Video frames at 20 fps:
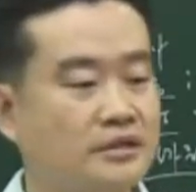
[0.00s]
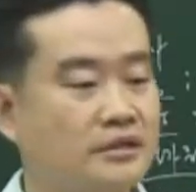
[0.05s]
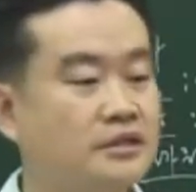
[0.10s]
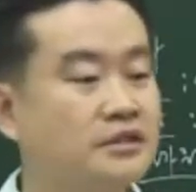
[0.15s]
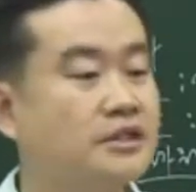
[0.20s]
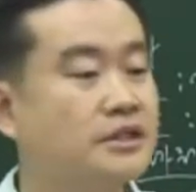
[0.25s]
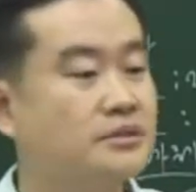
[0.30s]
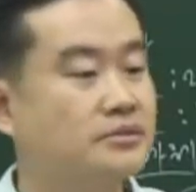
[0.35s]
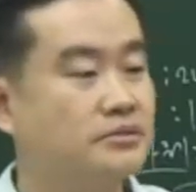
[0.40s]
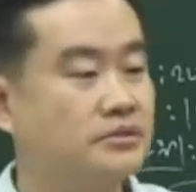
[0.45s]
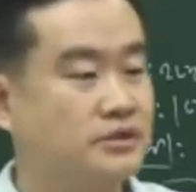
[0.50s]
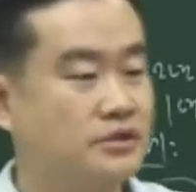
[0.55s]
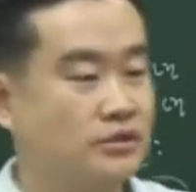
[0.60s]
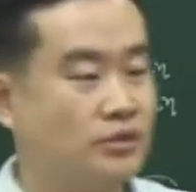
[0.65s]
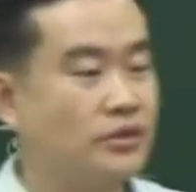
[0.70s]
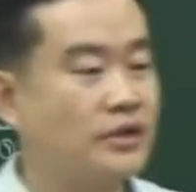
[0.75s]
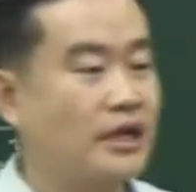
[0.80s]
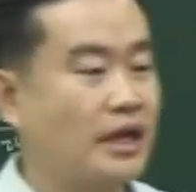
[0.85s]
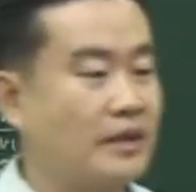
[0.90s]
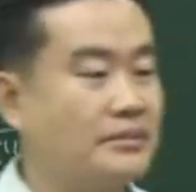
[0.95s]

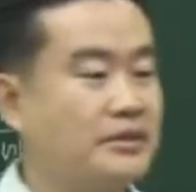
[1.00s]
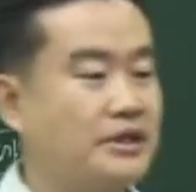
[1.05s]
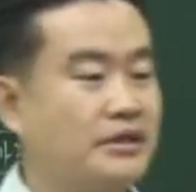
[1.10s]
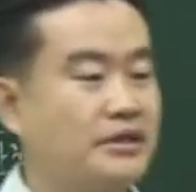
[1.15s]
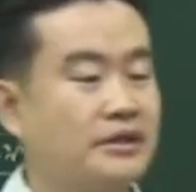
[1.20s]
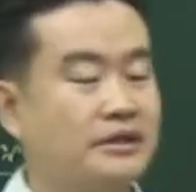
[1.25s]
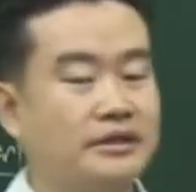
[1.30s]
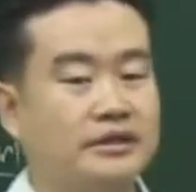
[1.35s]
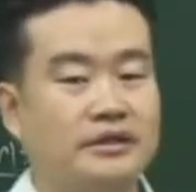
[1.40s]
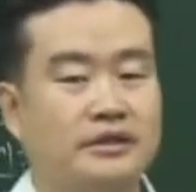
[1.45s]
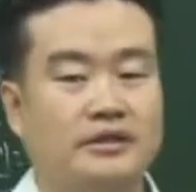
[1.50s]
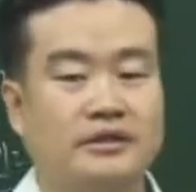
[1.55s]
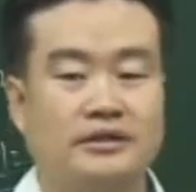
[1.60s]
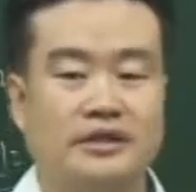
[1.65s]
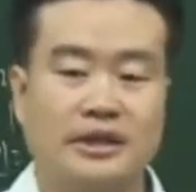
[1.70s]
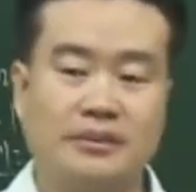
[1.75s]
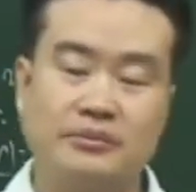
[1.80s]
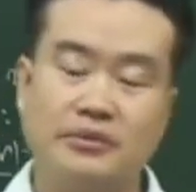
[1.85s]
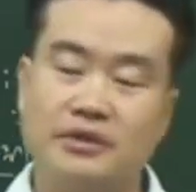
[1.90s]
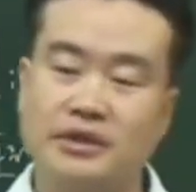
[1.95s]
등기소에 가면
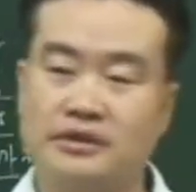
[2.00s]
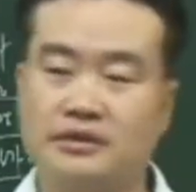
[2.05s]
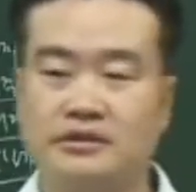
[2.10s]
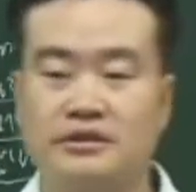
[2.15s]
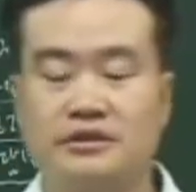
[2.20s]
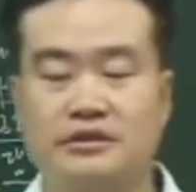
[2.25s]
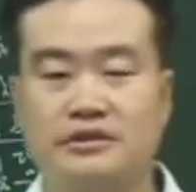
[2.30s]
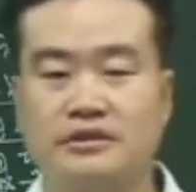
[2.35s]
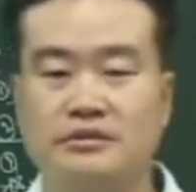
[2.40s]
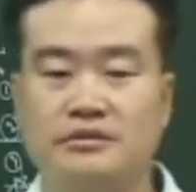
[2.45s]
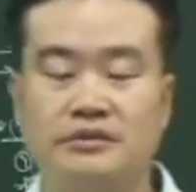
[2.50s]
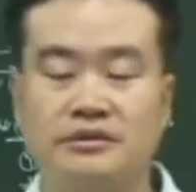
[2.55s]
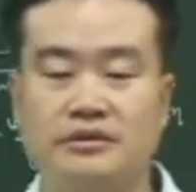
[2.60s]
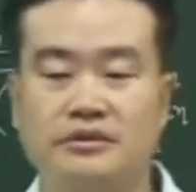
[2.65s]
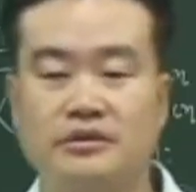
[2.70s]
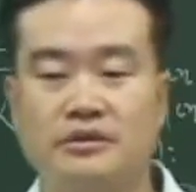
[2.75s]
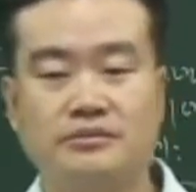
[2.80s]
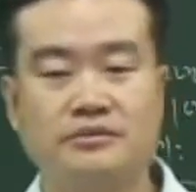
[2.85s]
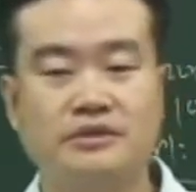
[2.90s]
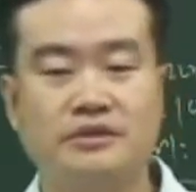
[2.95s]
담보 가등기 그런
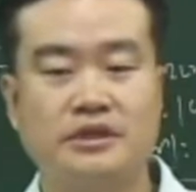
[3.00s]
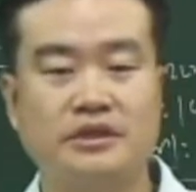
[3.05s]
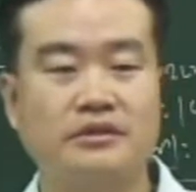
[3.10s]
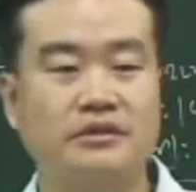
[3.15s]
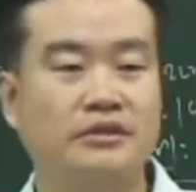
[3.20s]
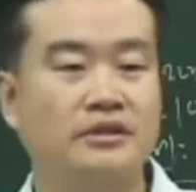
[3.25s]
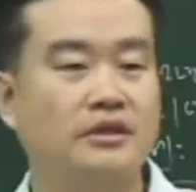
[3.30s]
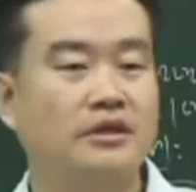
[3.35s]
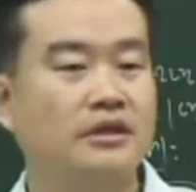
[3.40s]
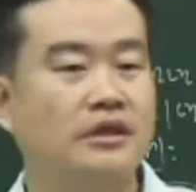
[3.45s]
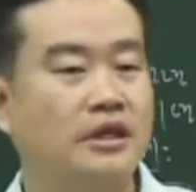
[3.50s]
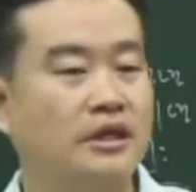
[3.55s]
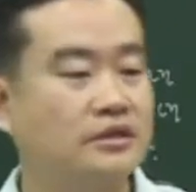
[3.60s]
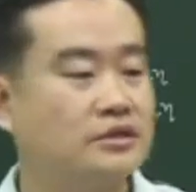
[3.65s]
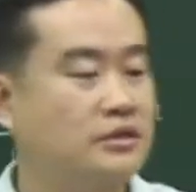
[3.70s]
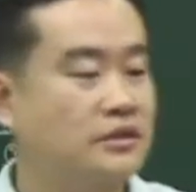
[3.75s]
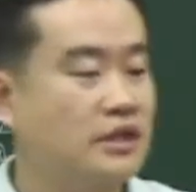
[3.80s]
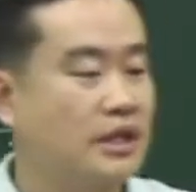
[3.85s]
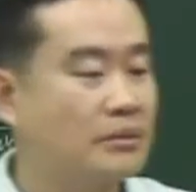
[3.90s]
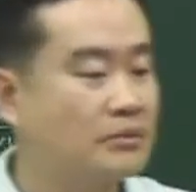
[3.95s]
거 없는데요. 아,
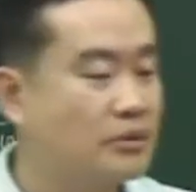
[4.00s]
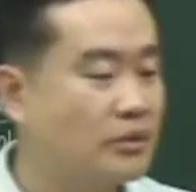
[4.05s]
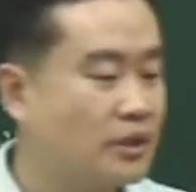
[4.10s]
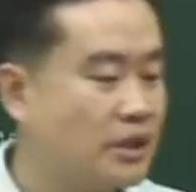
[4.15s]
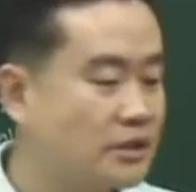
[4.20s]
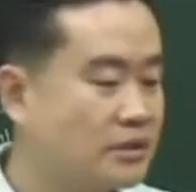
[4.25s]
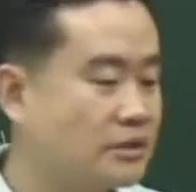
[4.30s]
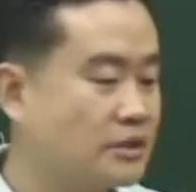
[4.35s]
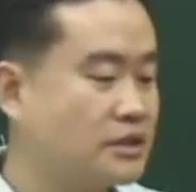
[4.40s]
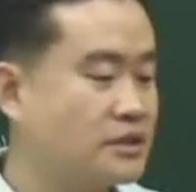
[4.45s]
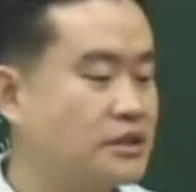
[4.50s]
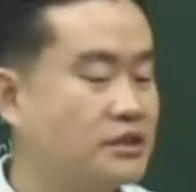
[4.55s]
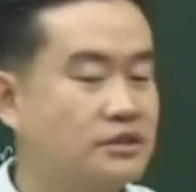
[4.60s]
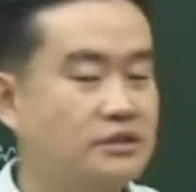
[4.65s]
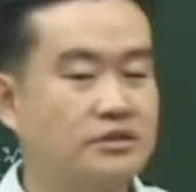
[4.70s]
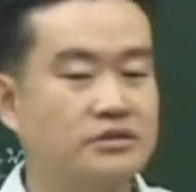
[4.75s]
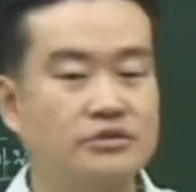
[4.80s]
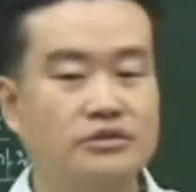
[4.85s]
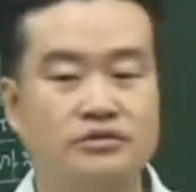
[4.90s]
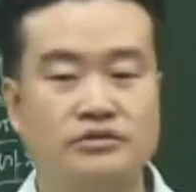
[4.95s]
저 담보 가등기
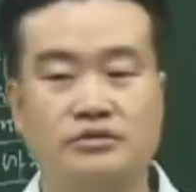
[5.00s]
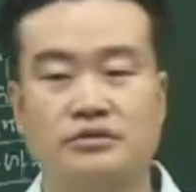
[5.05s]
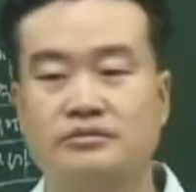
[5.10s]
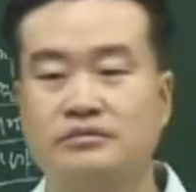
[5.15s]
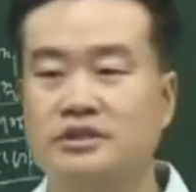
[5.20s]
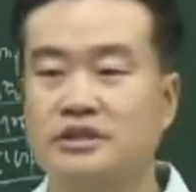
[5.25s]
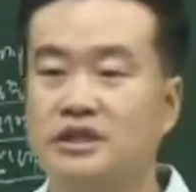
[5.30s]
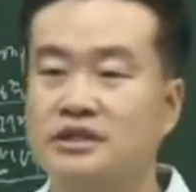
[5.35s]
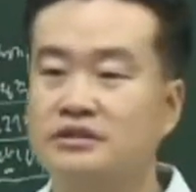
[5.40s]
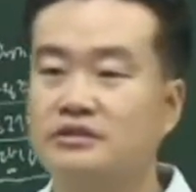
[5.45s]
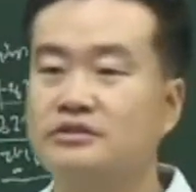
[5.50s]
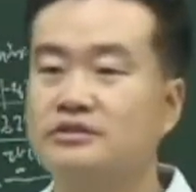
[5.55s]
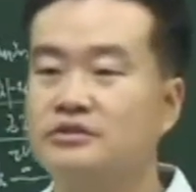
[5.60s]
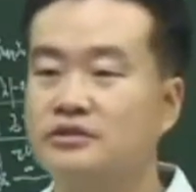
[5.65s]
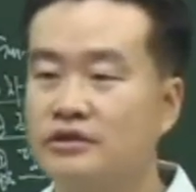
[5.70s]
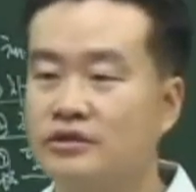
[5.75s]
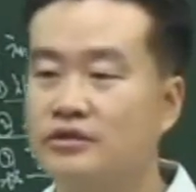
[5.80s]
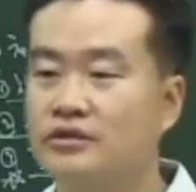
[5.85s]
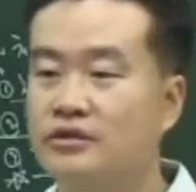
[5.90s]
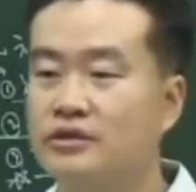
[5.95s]
신청 서류 좀
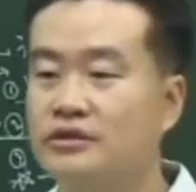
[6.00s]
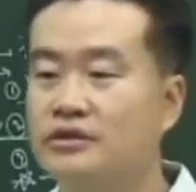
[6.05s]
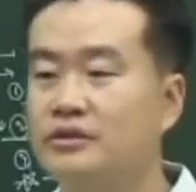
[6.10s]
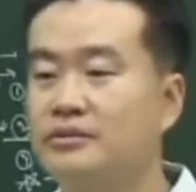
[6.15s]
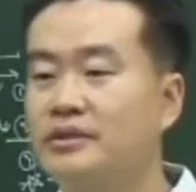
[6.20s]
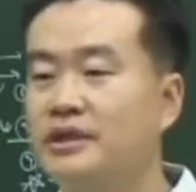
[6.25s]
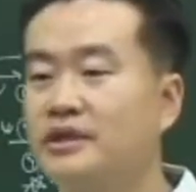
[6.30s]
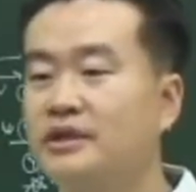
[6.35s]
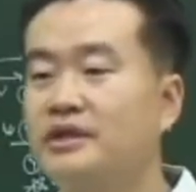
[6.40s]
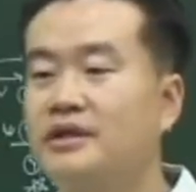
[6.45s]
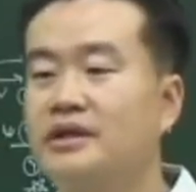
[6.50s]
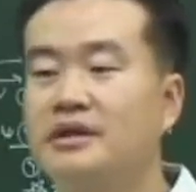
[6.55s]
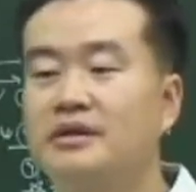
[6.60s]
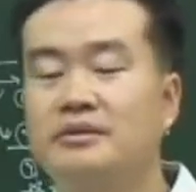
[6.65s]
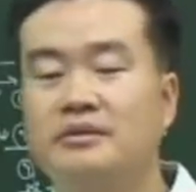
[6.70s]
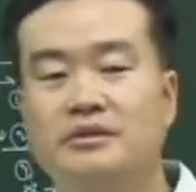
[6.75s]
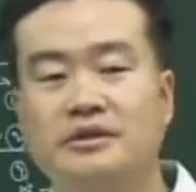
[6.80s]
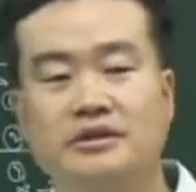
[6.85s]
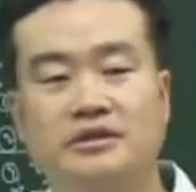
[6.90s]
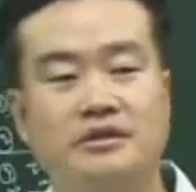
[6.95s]
찾으려고요. 그러면
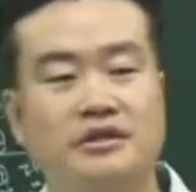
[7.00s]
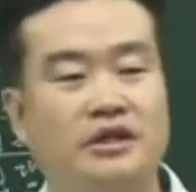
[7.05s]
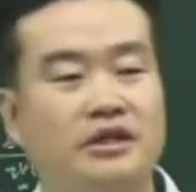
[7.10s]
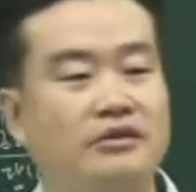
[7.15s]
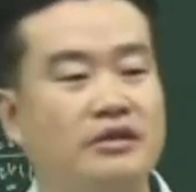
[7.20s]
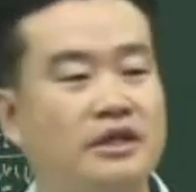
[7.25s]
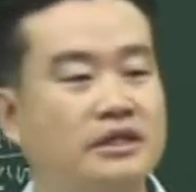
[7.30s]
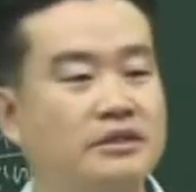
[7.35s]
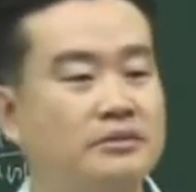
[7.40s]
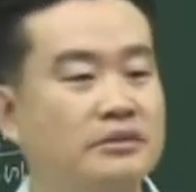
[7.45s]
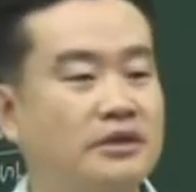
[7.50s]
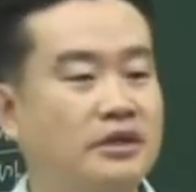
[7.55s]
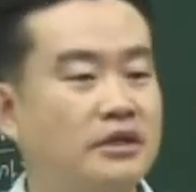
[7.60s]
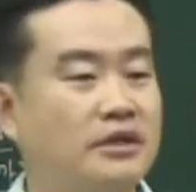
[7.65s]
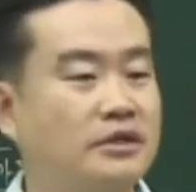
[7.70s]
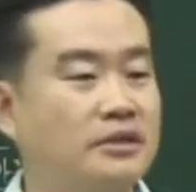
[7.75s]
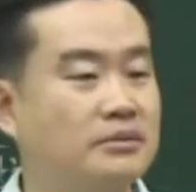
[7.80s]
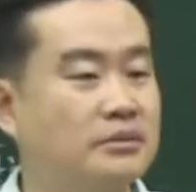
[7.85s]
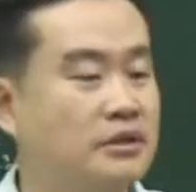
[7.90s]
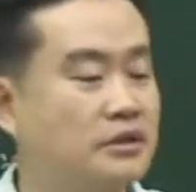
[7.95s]
등기관이 뭐라
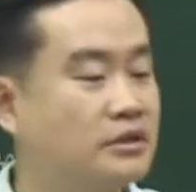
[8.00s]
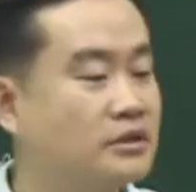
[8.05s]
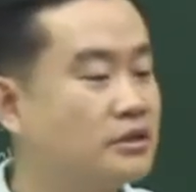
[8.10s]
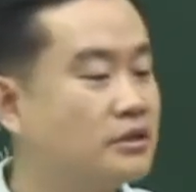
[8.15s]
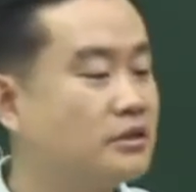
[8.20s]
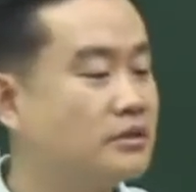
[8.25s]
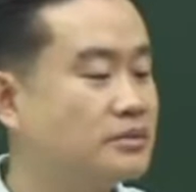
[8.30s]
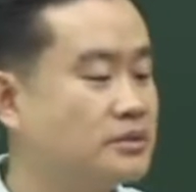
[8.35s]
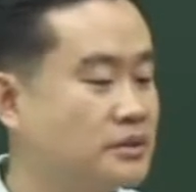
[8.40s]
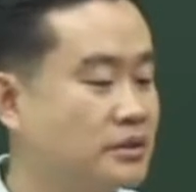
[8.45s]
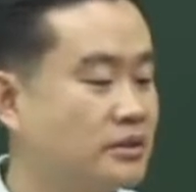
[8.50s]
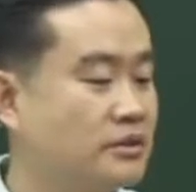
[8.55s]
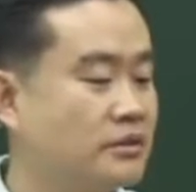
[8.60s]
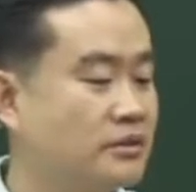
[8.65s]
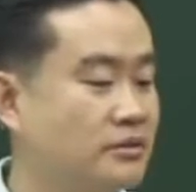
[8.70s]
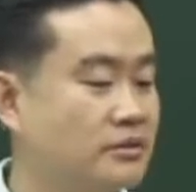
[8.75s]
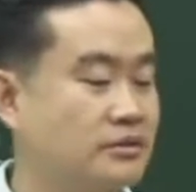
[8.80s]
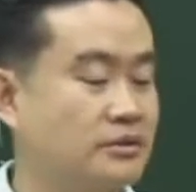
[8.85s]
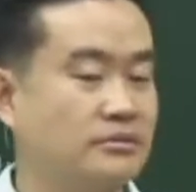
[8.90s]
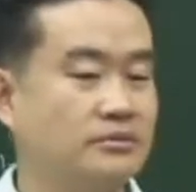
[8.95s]
하냐면 그거
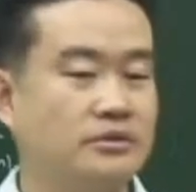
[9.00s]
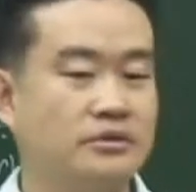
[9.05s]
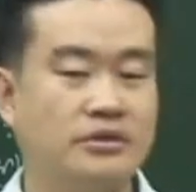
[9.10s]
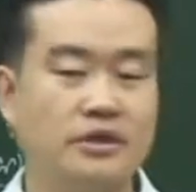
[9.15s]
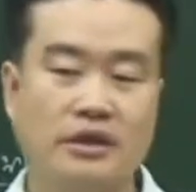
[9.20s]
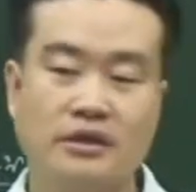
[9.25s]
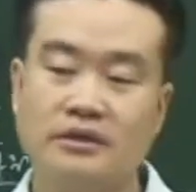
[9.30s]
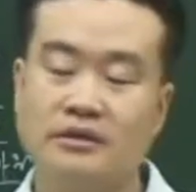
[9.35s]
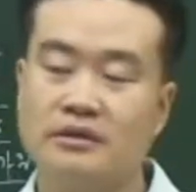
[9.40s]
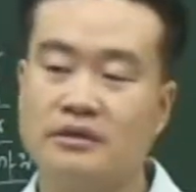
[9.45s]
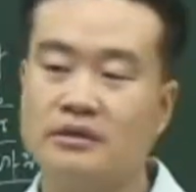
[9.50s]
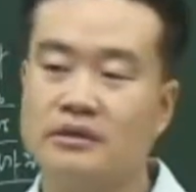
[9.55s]
없어요. 그럼 예?